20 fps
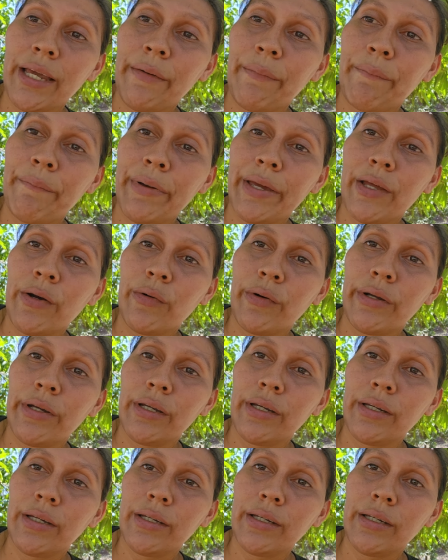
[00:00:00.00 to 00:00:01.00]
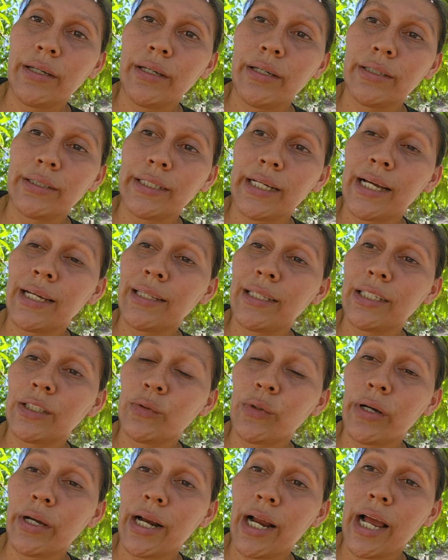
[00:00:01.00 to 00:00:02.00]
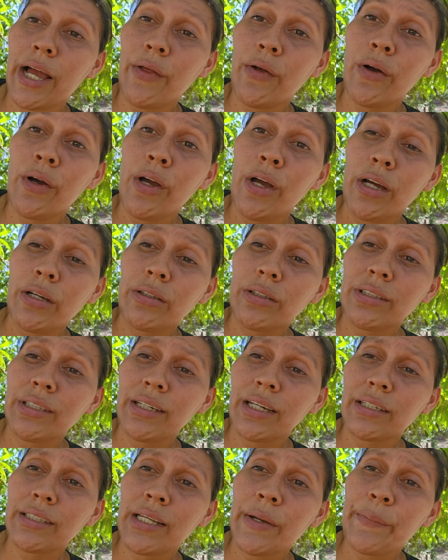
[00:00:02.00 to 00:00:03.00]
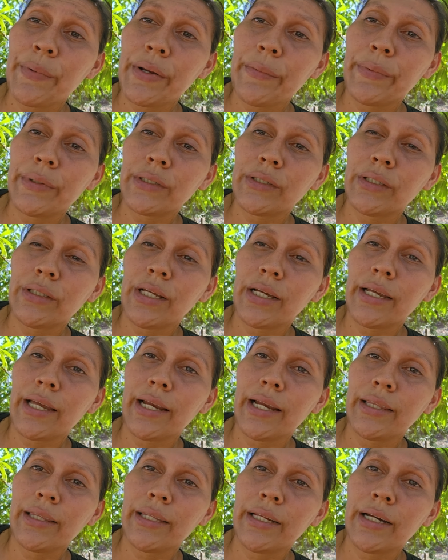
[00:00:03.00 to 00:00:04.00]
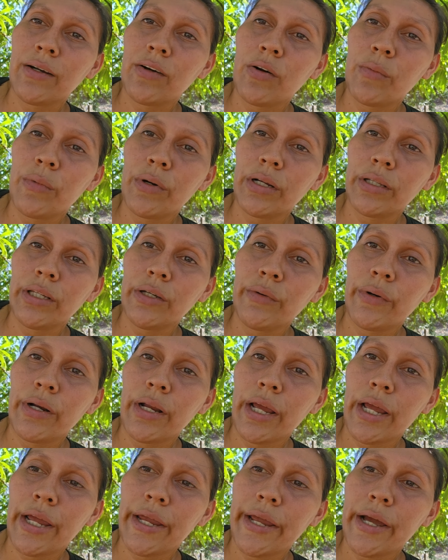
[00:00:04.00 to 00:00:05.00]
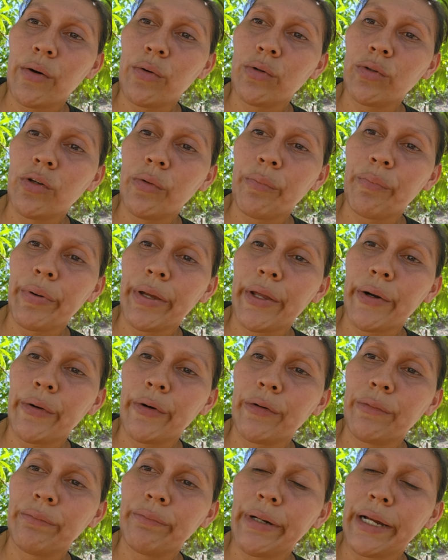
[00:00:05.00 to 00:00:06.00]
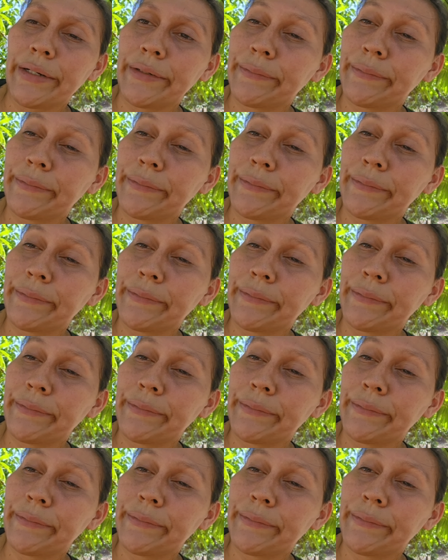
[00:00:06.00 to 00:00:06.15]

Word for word: espero y, y sean de su agrado. Yo sé que siempre hay personas que le tiran, como les digo, el hey a uno, pero bueno,